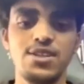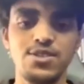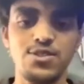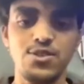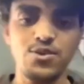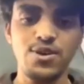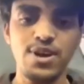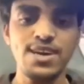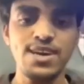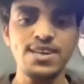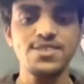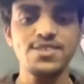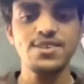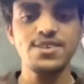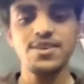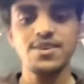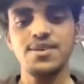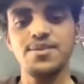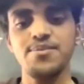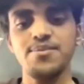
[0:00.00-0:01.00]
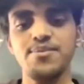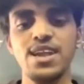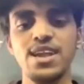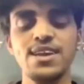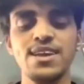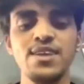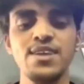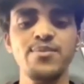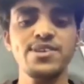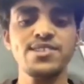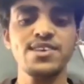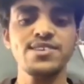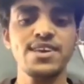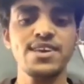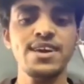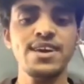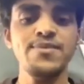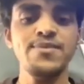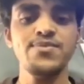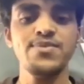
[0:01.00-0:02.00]
तो गाइज मेरा यही मैसेज
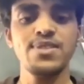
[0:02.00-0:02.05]
है